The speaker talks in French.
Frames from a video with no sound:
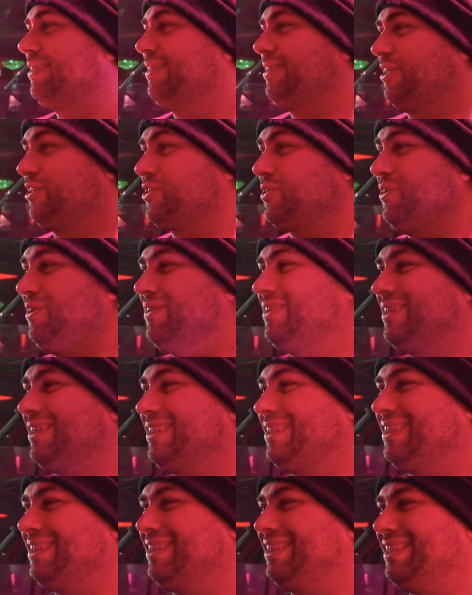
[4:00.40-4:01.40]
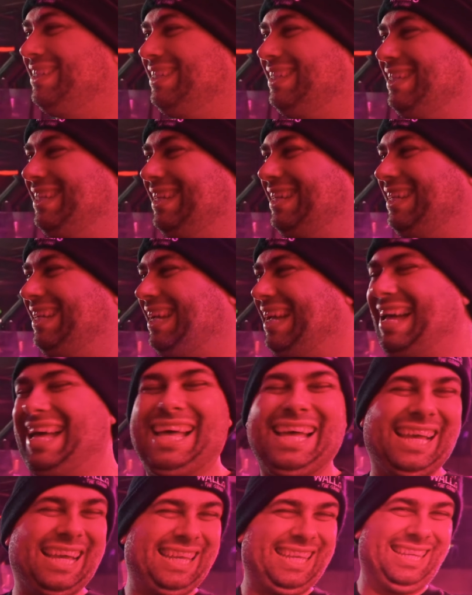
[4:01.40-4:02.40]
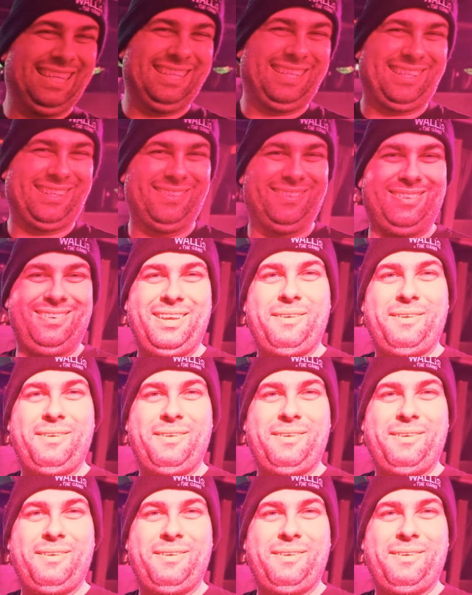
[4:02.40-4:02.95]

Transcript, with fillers: T'es chaud Toujours. Hein. Ah, il est chaud.